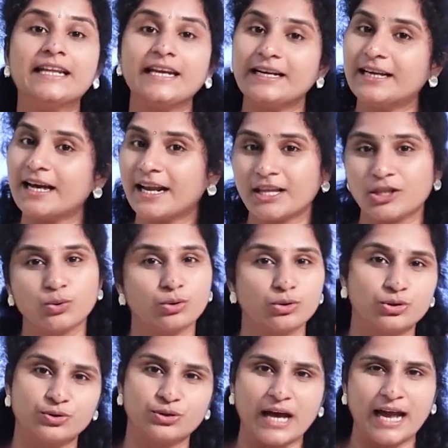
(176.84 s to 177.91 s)
డిడ్ అనేది
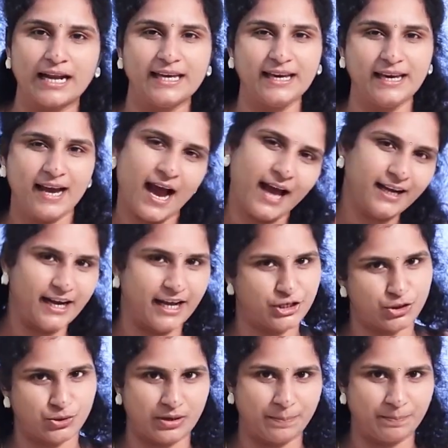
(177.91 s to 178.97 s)
గుర్తుండాలి అని
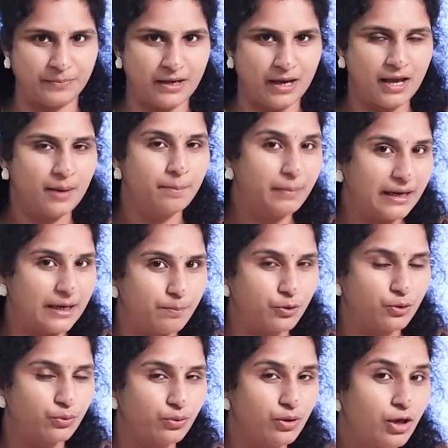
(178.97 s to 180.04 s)
నేర్చుకున్నాం మరి
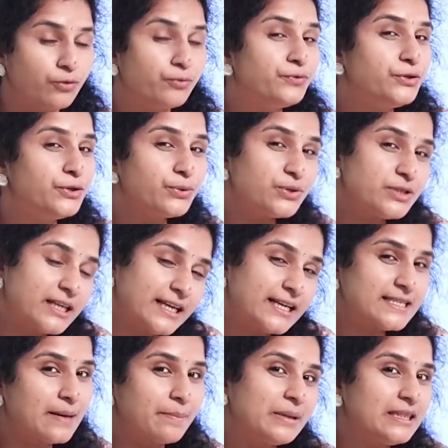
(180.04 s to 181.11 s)
ఇప్పుడు
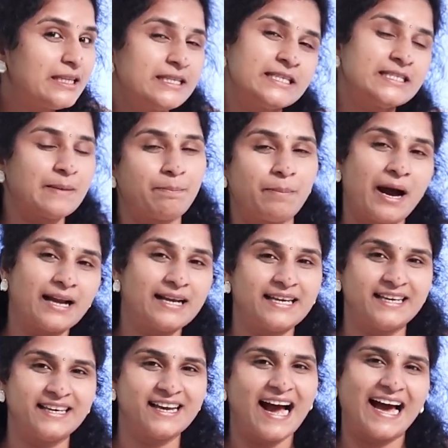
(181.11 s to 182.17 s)
ఫ్యూచర్కి సంబంధించి
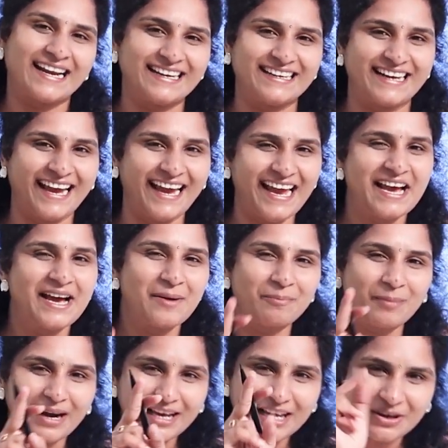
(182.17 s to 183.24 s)
చెప్పాలి అనంటే
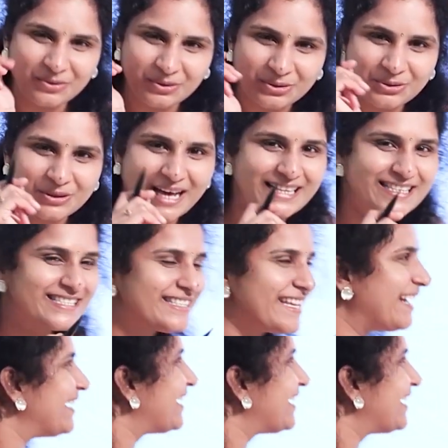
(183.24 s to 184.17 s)
మనకి గుర్తుండాల్సింది